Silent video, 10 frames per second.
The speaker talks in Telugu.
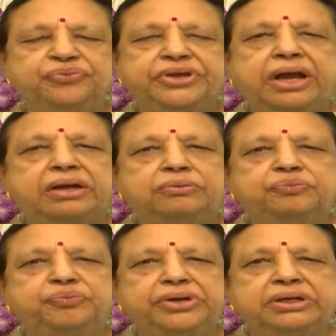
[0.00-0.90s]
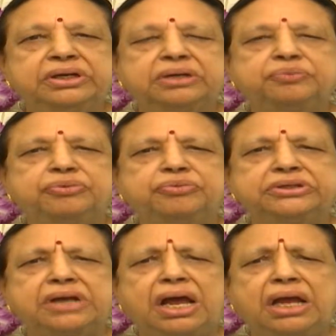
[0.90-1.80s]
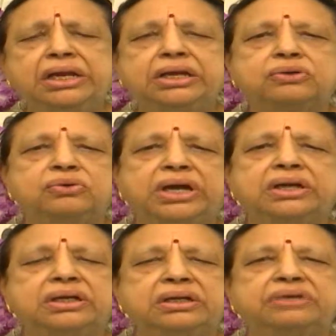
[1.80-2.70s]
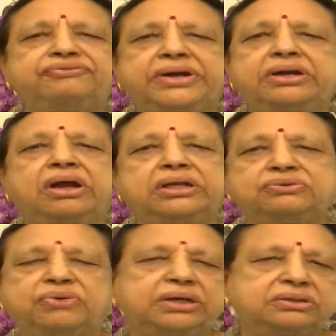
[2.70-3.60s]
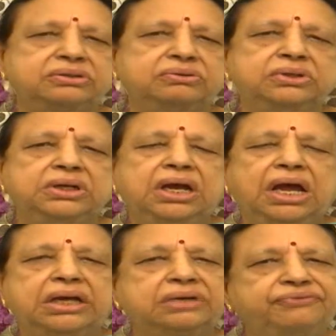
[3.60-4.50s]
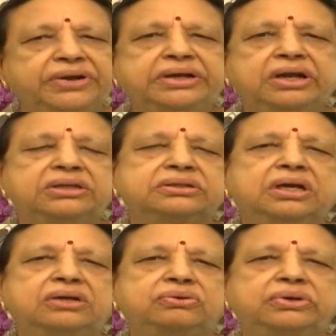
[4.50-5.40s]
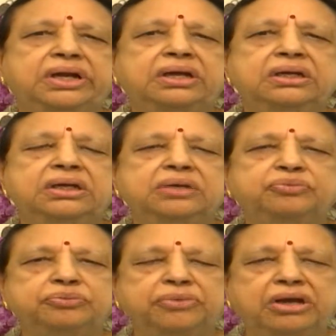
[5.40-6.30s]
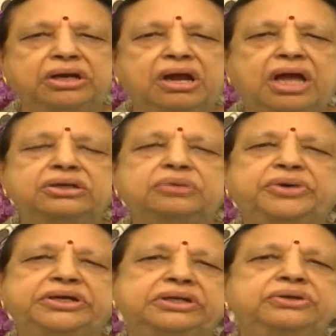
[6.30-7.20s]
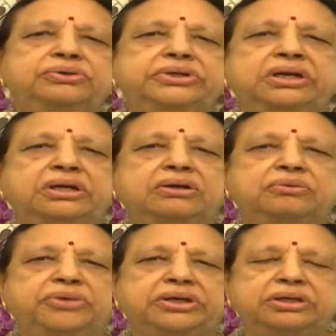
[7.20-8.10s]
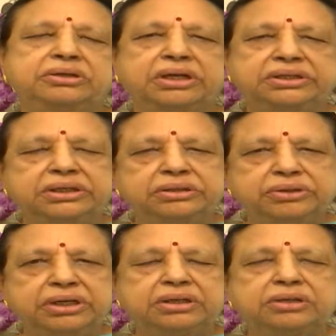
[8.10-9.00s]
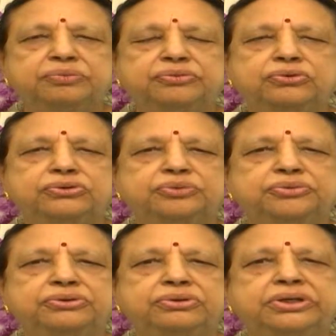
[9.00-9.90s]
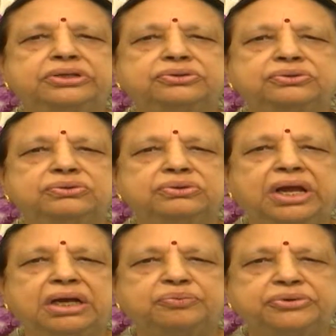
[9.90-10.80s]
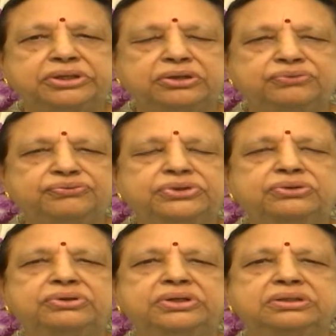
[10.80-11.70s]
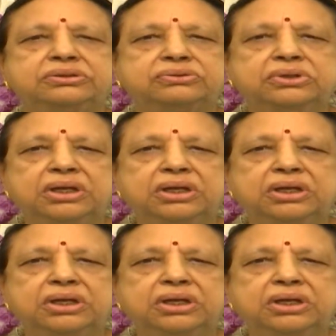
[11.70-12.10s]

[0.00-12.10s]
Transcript: జా ఏంటంటే ఇప్పుడు మనం చాలా ఎక్కువగా రిఫైన్డ్ ఆయిల్స్ వాడుతున్నాం ఆ రిఫైన్డ్ ఆయిల్స్ కాకుండా ఇప్పుడు మనం గానుగ పట్టిన నూనెలు అంటాం మనకి అదే ఇదేంటి కుసుమ నూనె ఉండొచ్చు లేకపోతే నువ్వుల నూనె ఉండొచ్చు